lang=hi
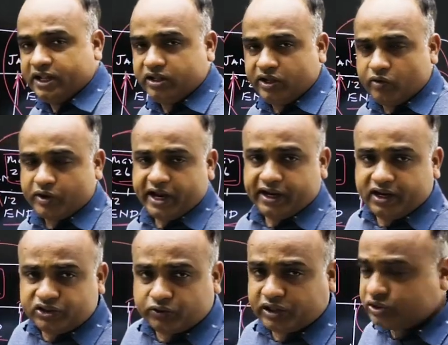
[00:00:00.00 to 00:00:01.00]
हिंदी हो गया
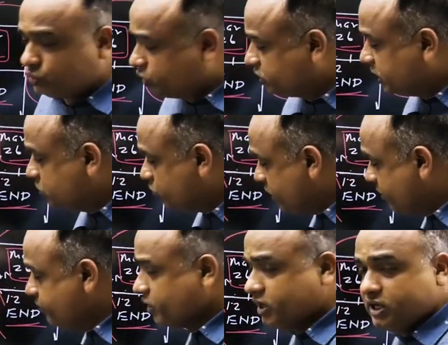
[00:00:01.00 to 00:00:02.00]
इंग्लिश हो गया सोशल साइंस हो
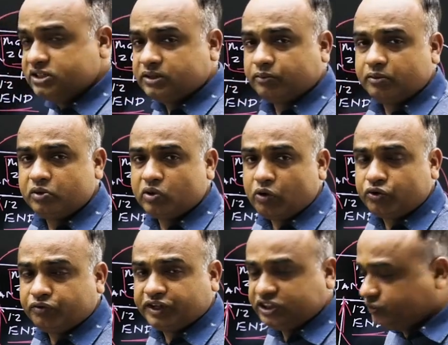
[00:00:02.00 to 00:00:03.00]
गया इन सबको बिल्कुल
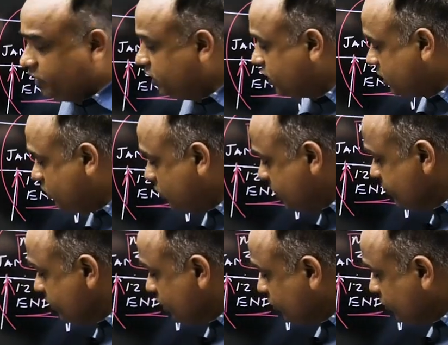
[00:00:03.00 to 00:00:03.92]
आउट ऑफ टच फील कर रहा होगा